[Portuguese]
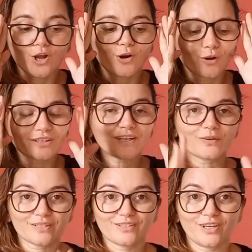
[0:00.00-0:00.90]
Outra
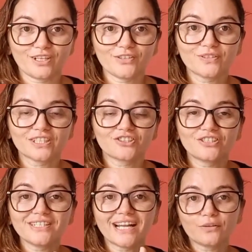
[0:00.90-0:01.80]
coisa, na hora que você
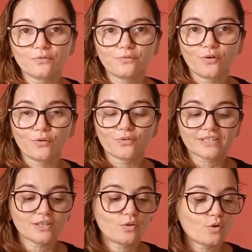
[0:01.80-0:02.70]
tirar do fogo,
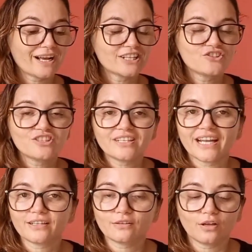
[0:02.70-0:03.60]
você tem que colocar
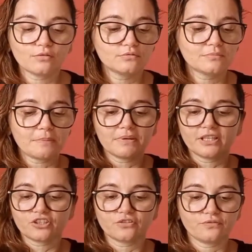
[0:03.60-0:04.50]
direto logo numa
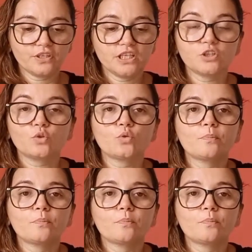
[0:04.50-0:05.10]
bandeja de vidro, num